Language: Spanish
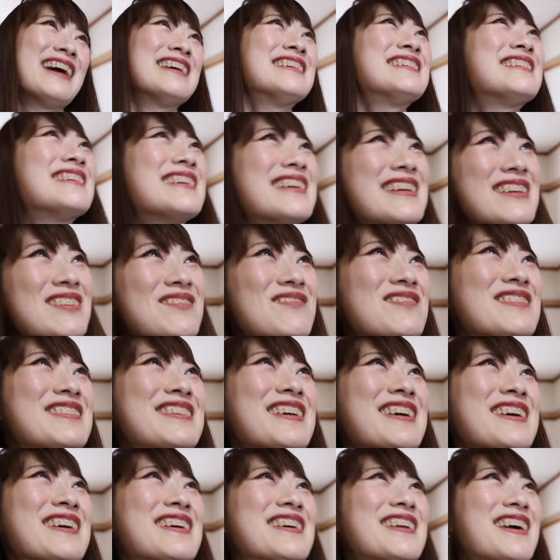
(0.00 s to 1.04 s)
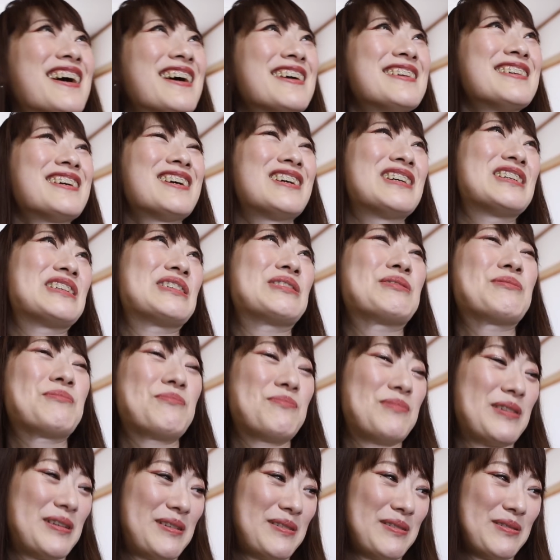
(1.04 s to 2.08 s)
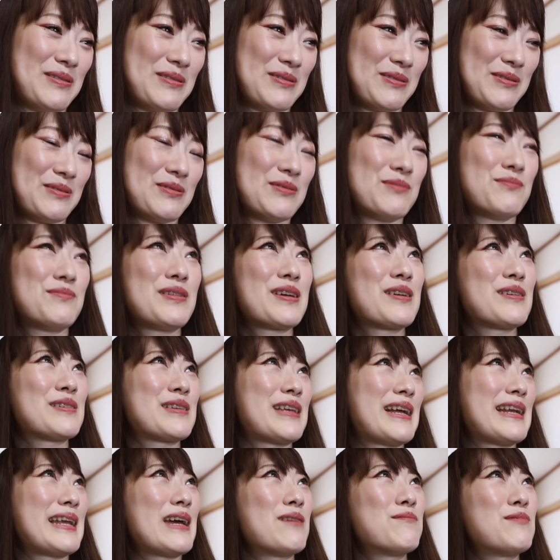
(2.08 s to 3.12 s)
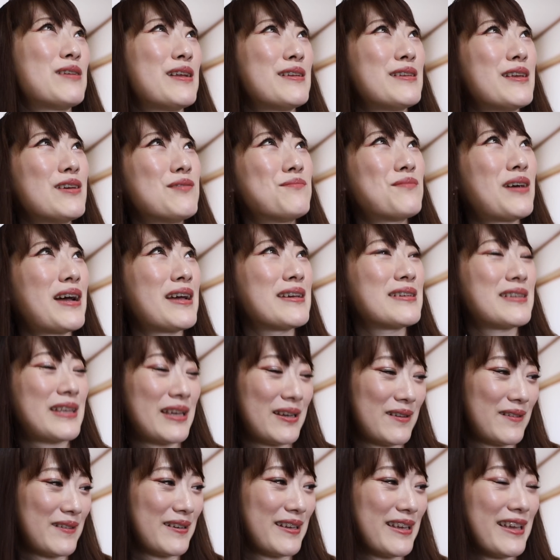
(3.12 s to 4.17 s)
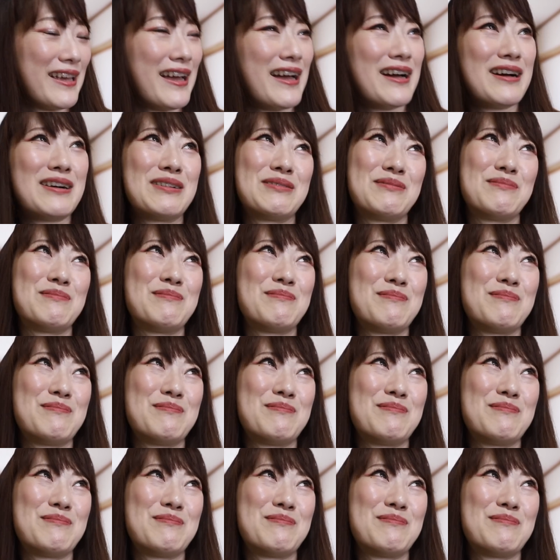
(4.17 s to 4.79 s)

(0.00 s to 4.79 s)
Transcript: Ah, sí, muchas gracias. Pero me gustaría aprender más teoría.